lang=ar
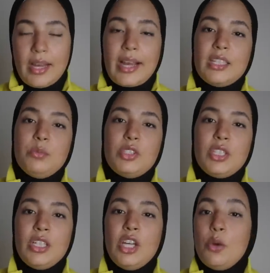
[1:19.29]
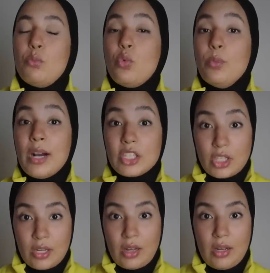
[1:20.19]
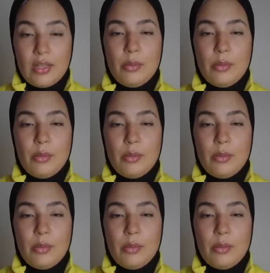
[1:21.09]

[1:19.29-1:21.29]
غادي نمشي مباشرة